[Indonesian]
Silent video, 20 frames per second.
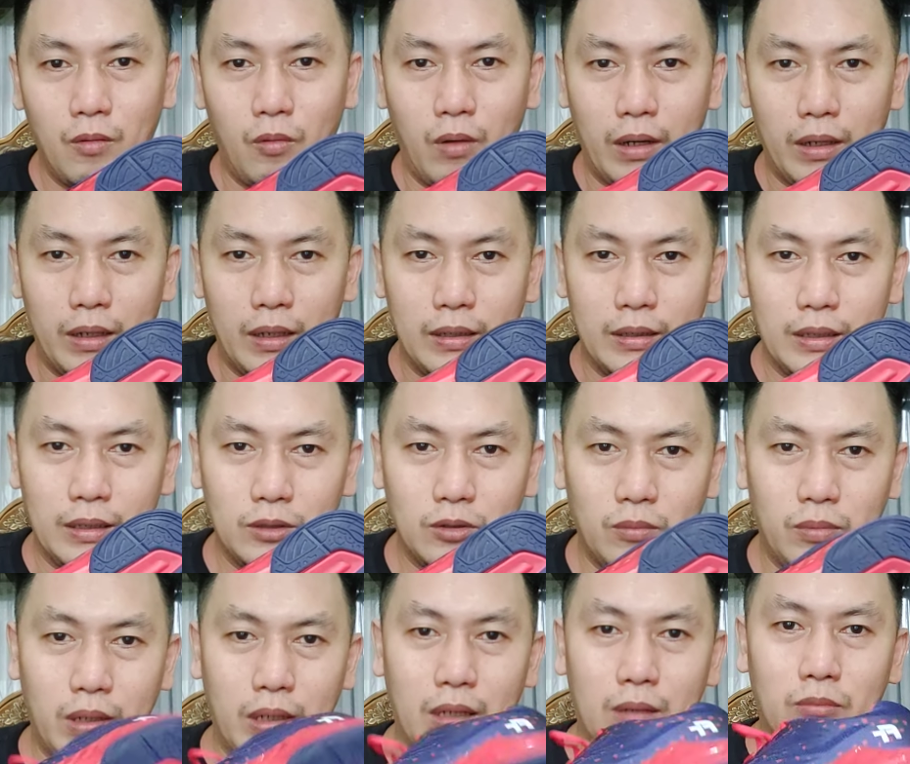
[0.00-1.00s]
warnanya
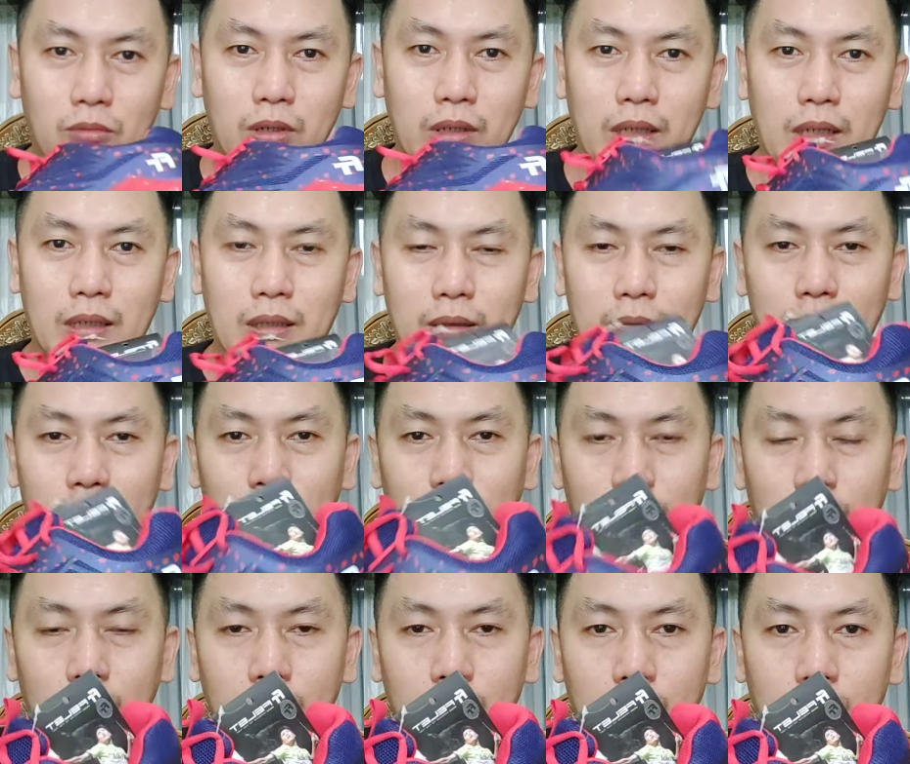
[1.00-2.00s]
coba kamu lihat
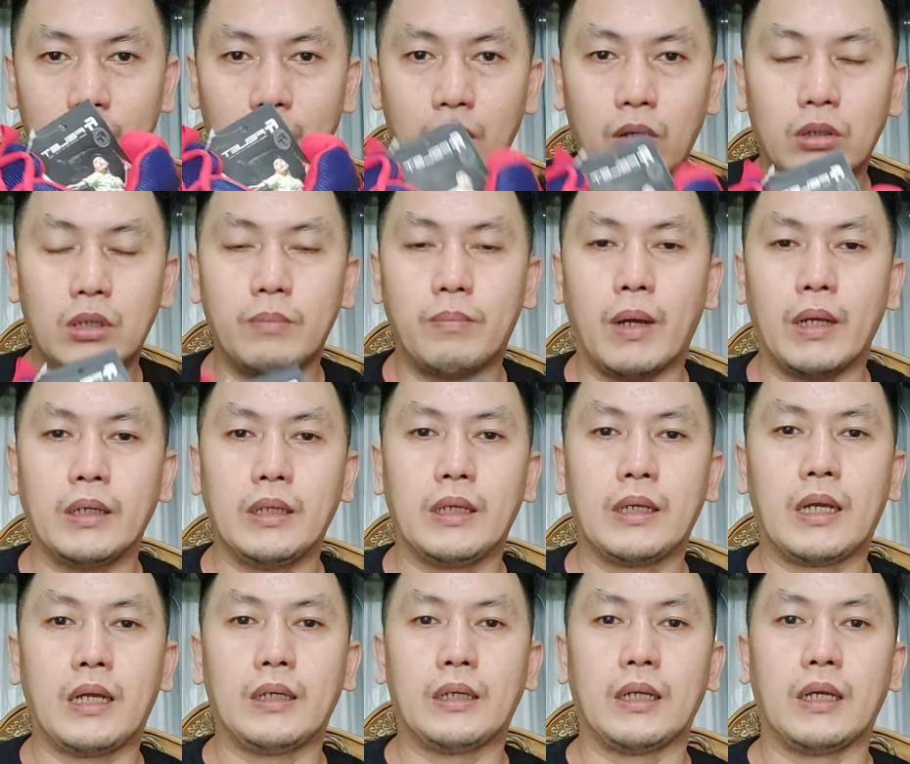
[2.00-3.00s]
kalau
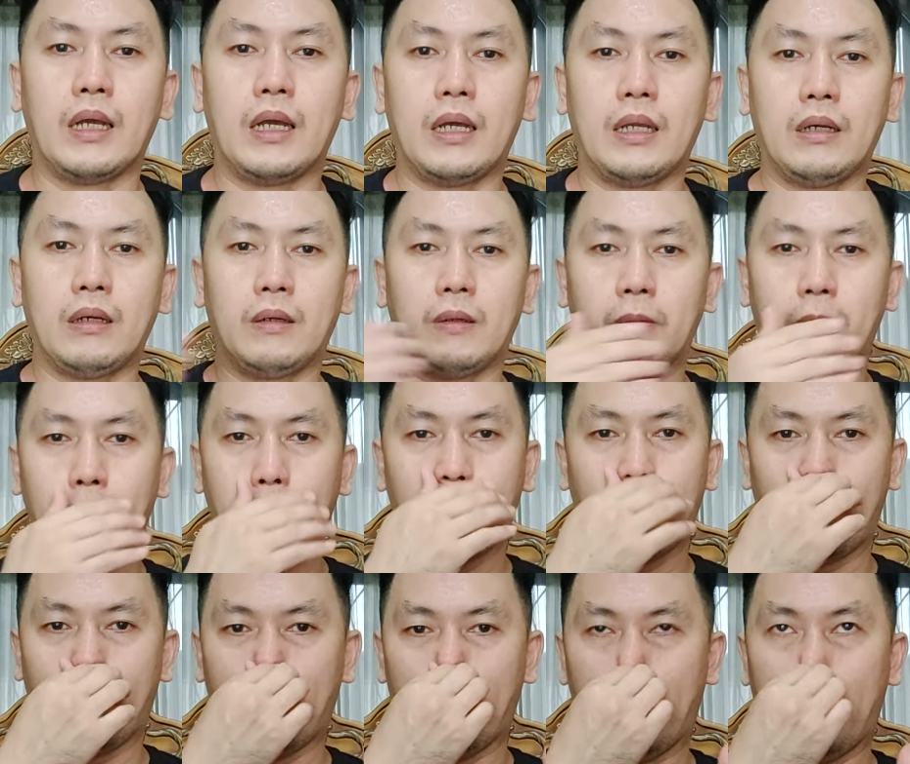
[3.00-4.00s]
dibandingkan dengan
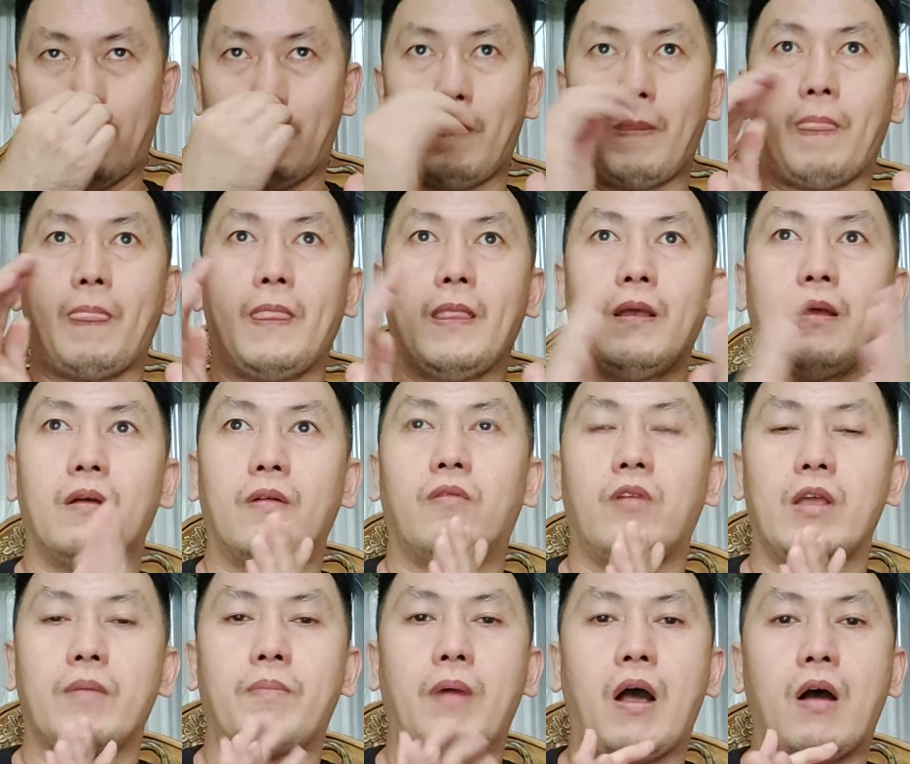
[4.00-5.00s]

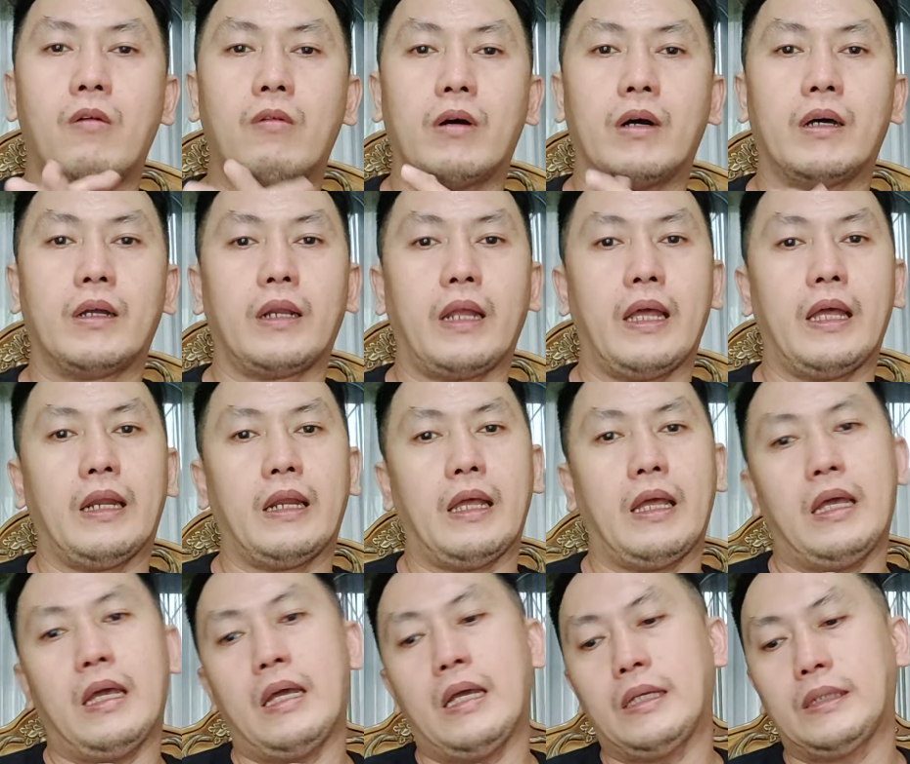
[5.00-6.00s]
Play Power
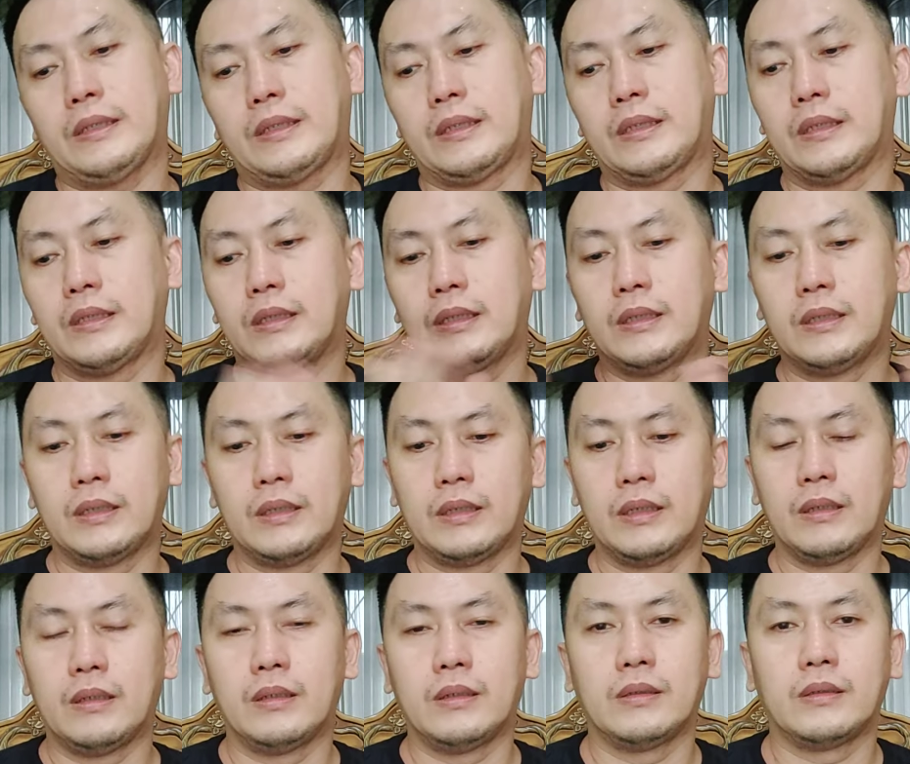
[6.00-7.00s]
RS
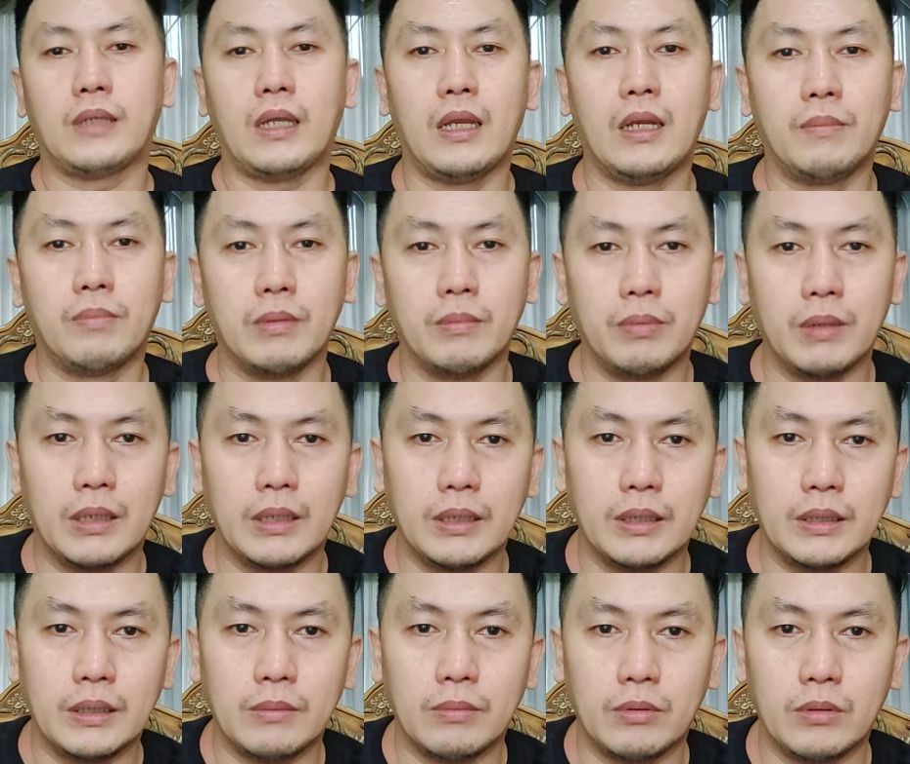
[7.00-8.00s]
saya lebih
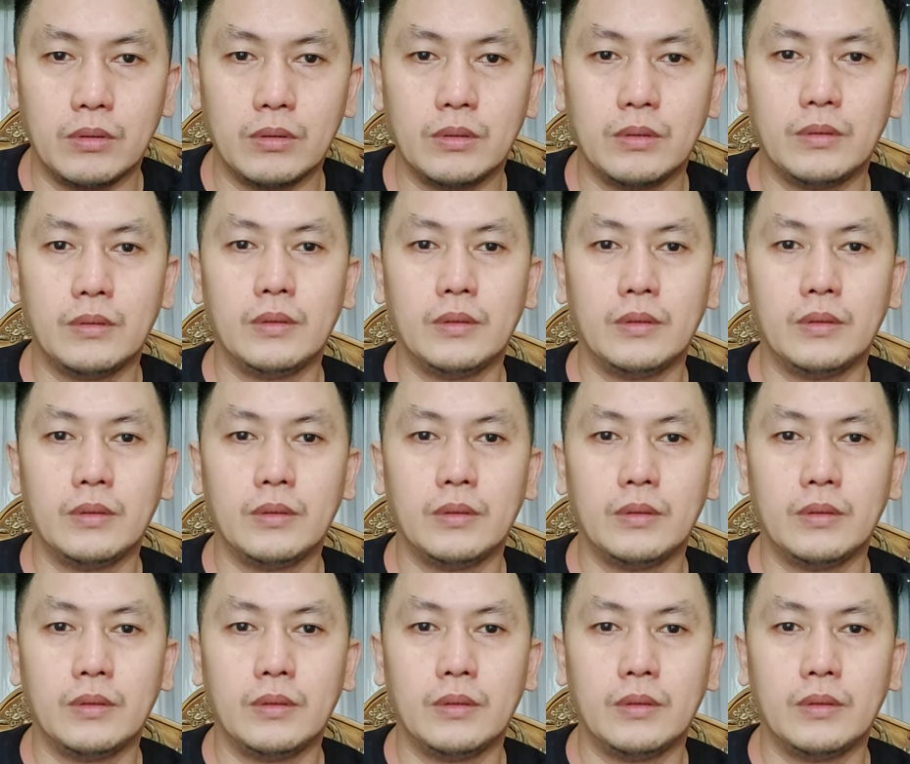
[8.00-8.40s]
pilih ini bro